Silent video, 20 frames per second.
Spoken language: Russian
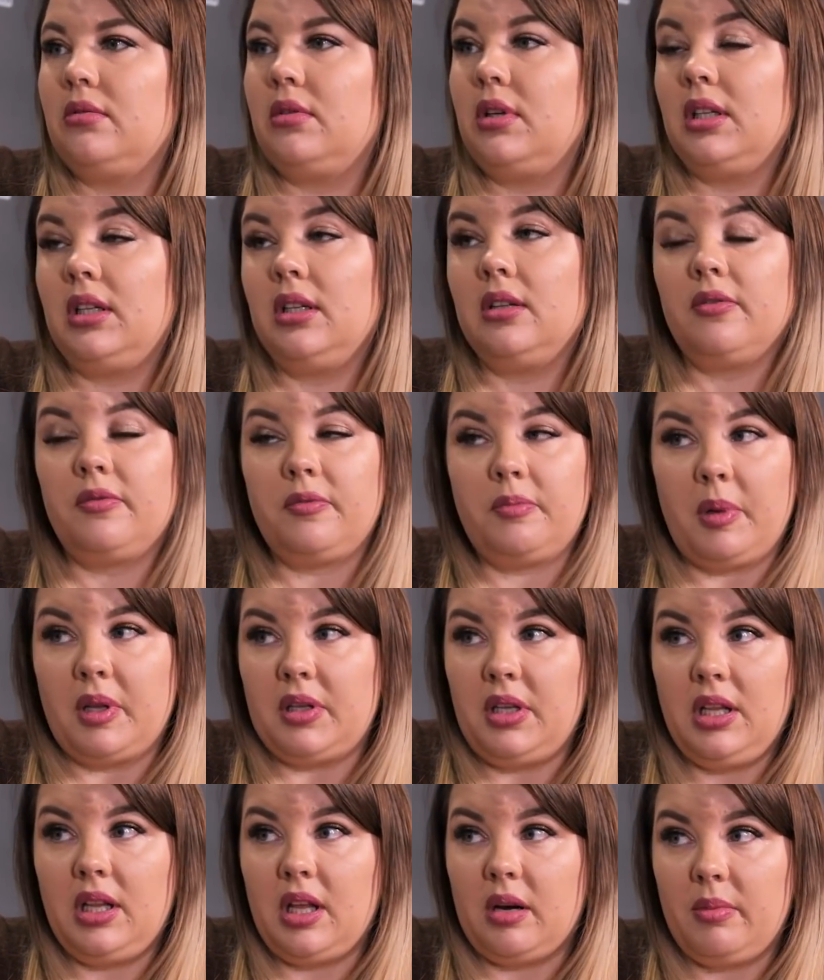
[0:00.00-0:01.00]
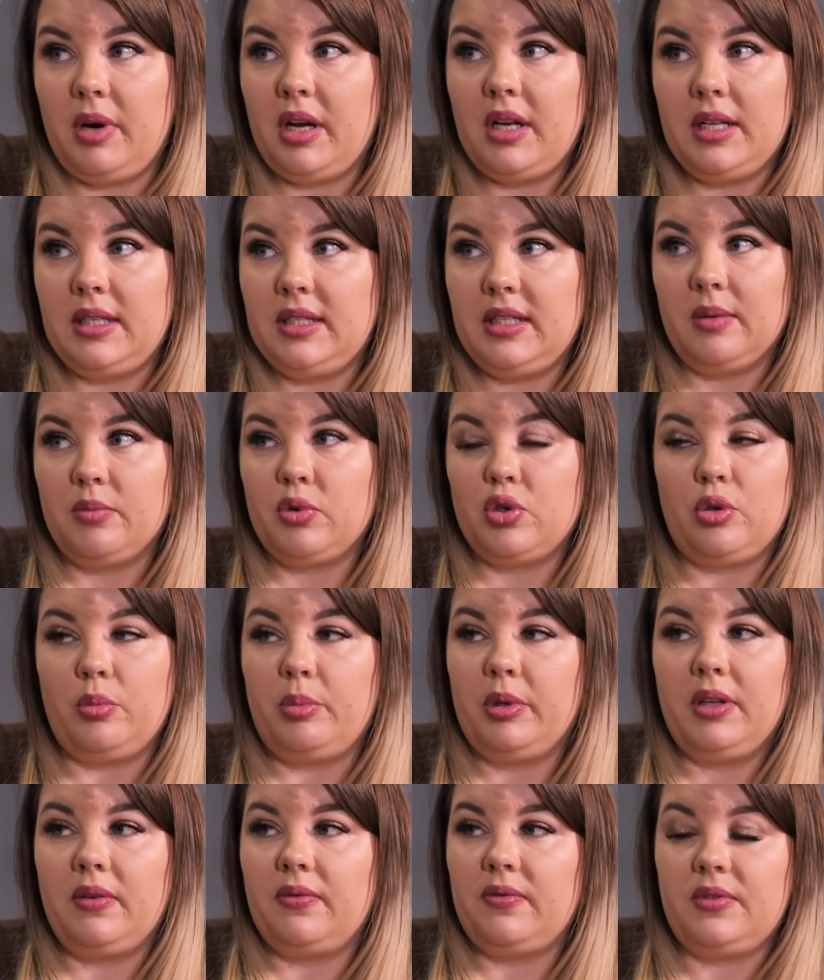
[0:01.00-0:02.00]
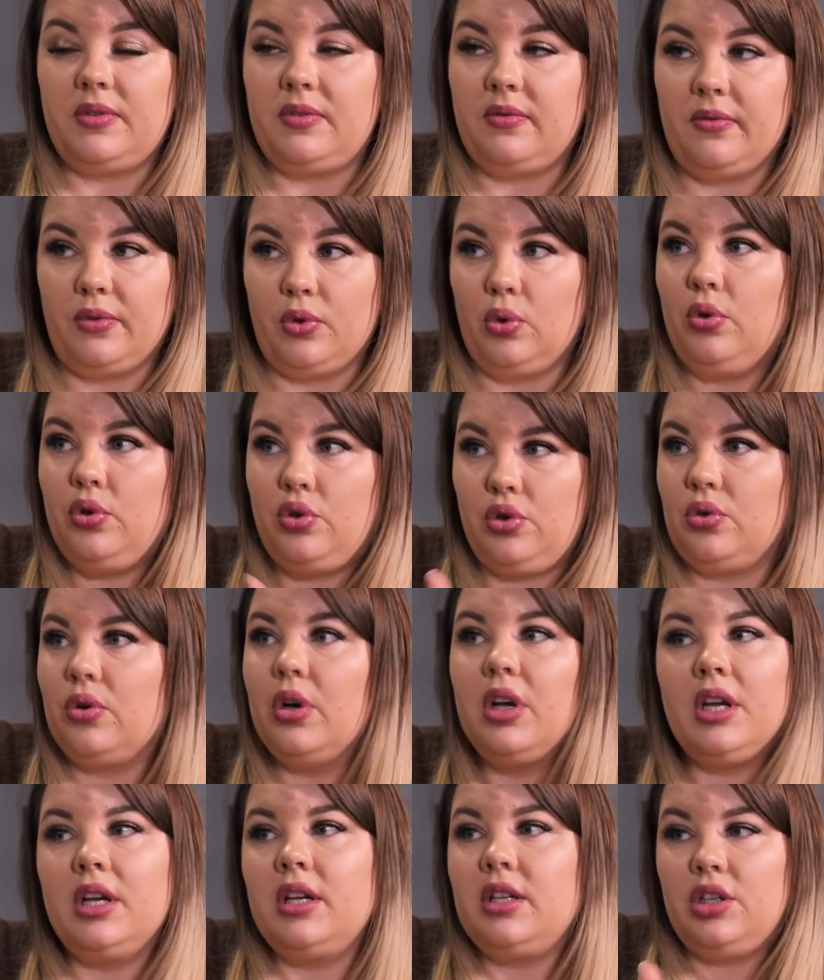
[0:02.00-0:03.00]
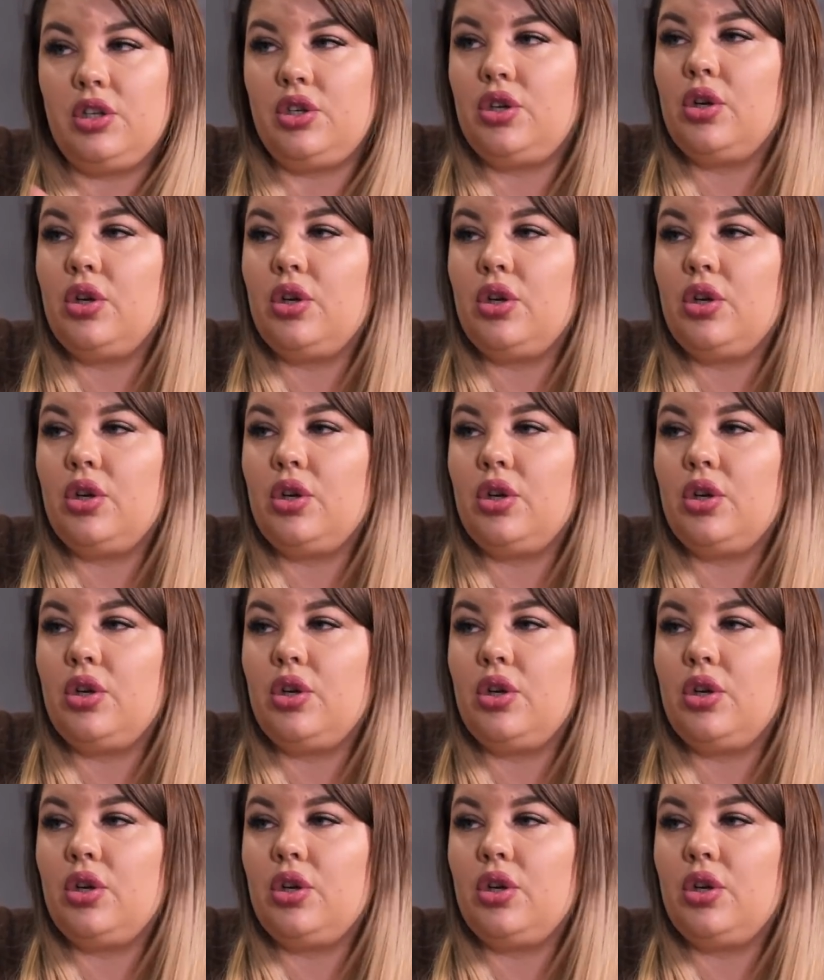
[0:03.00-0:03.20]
Это вполне нормальная тема, чтобы она в, в ночью не